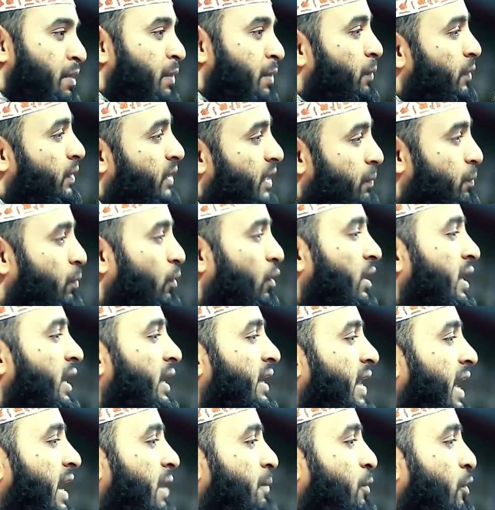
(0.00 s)
বিপদে
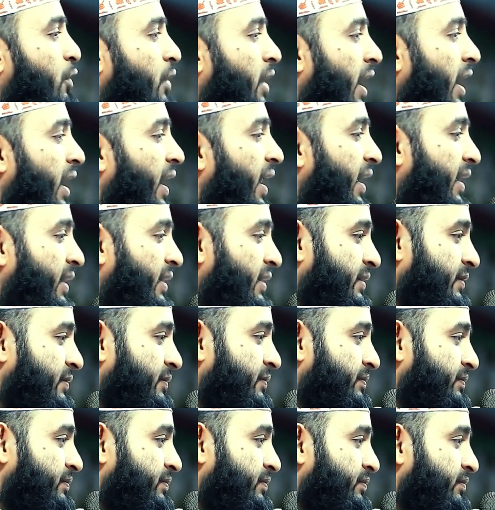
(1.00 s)
পড়লে ডাকবো কারে
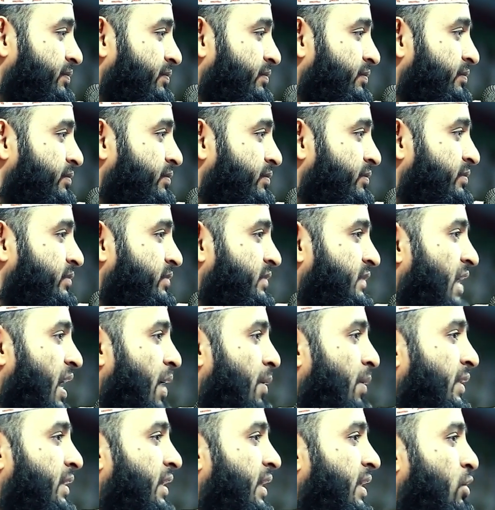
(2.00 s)

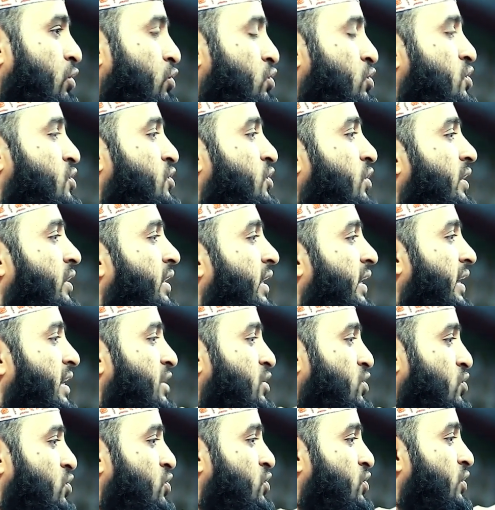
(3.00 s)
আমাদের
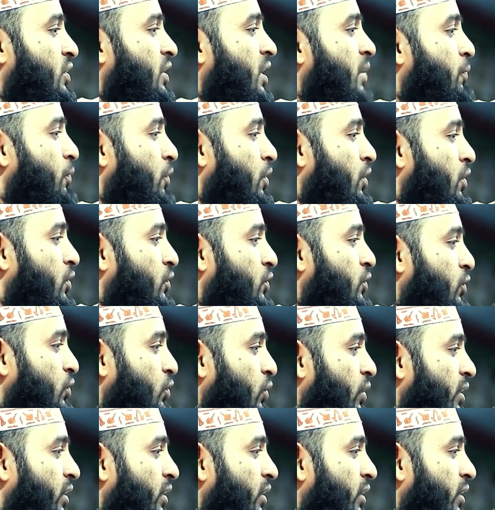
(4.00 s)
অসুস্থতাকে সুস্থতায় পরিণত